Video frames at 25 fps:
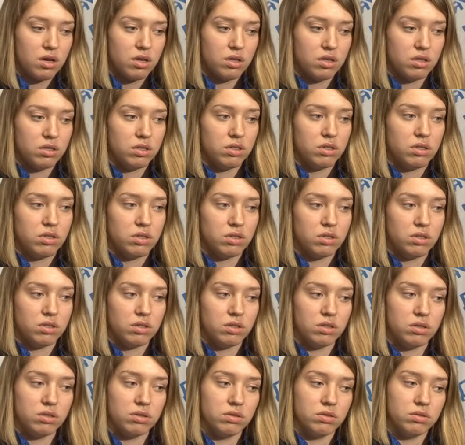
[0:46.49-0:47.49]

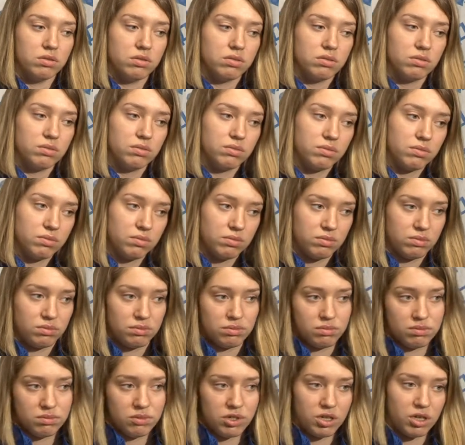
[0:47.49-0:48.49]
И
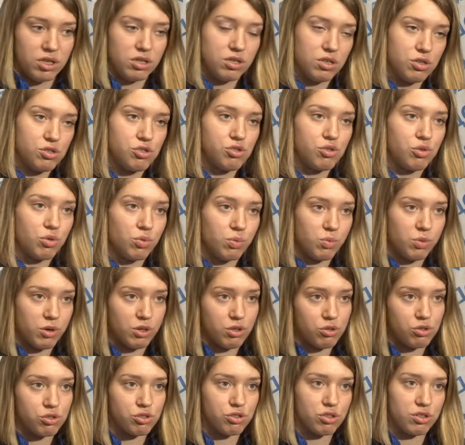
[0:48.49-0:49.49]
я надеюсь, что
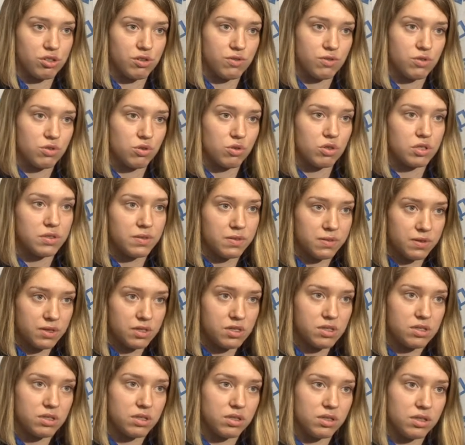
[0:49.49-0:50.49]
продолжит это все
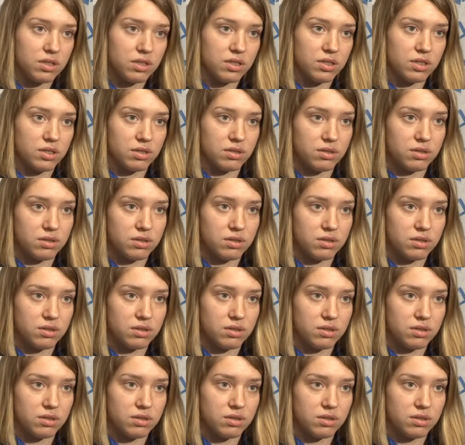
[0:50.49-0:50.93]
развиваться. Это